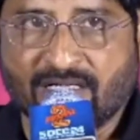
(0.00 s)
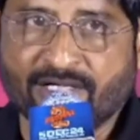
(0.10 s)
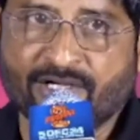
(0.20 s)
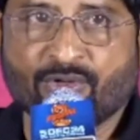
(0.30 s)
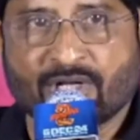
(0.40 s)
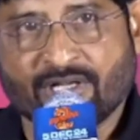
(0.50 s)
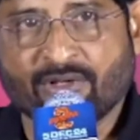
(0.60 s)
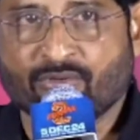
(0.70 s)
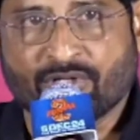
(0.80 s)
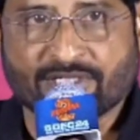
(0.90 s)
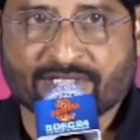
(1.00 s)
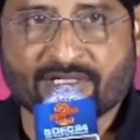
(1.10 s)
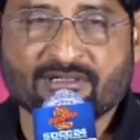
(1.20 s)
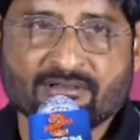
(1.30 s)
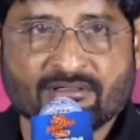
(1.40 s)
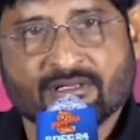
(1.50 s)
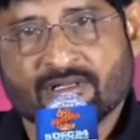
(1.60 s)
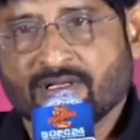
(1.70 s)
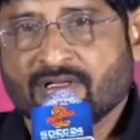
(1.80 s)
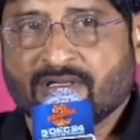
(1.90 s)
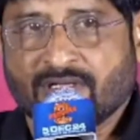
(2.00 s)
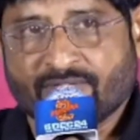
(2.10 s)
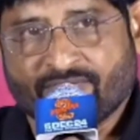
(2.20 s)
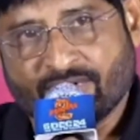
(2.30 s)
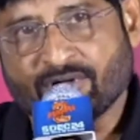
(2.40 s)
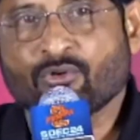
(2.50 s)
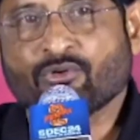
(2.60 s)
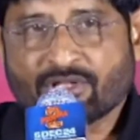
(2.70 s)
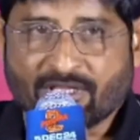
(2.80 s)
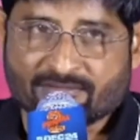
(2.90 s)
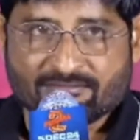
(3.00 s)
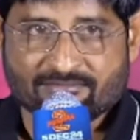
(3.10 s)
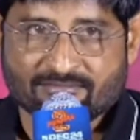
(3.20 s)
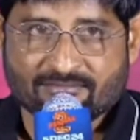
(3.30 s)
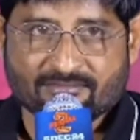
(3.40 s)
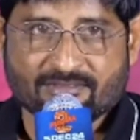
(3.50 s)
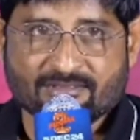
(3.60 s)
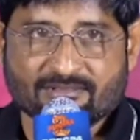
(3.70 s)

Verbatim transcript: లీడు అన్నీ ఉంటాయి సార్ డెఫినెట్గా ఉంటుంది అర్జున్